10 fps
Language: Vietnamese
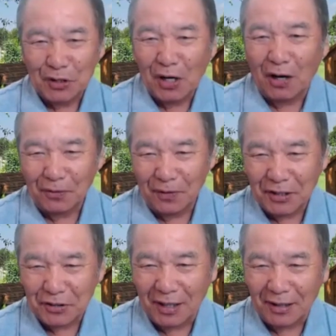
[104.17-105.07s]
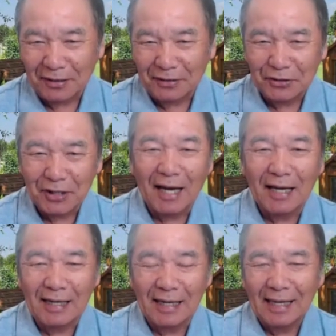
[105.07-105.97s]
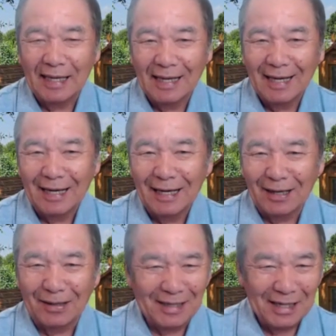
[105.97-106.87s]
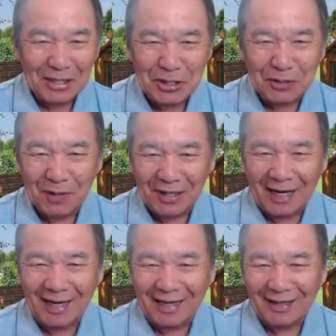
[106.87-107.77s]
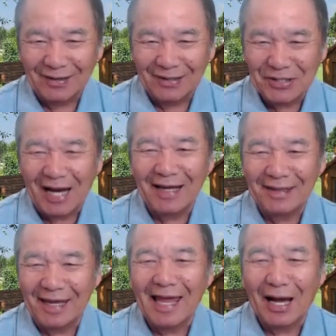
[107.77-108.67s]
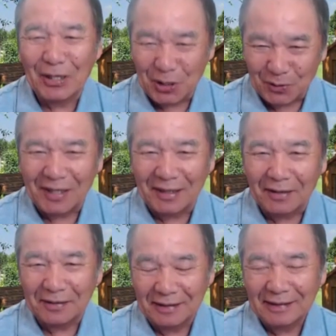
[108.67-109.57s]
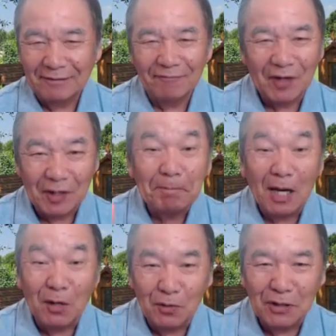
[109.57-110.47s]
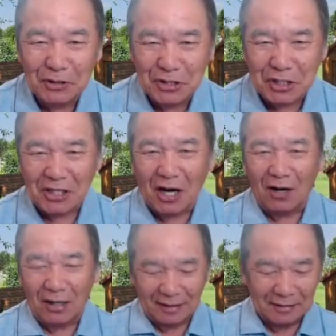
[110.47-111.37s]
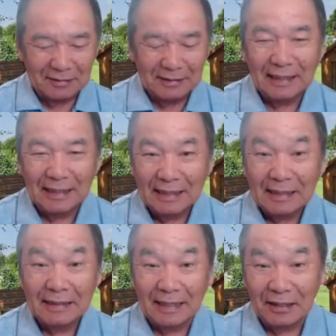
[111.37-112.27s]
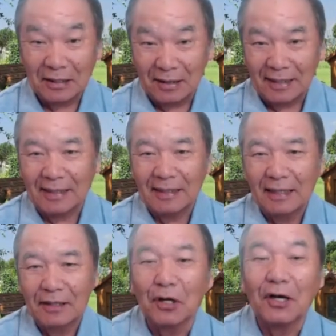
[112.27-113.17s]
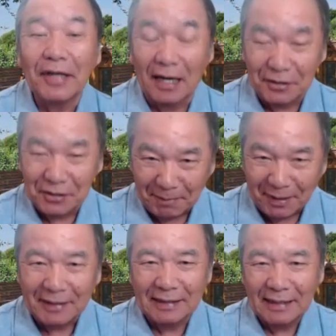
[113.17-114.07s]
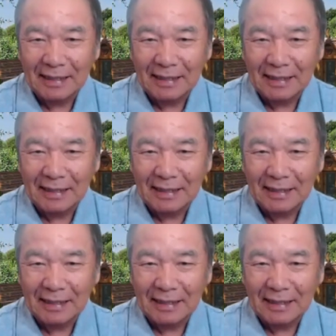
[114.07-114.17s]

mới cho tôi này sửa đời sai là ý chỉ mà này giờ sai tệ dạ trong này đời bị bê lô lư chỉ nhỏ hơn đời vậy giờ lì giờ lì chả là gì bằng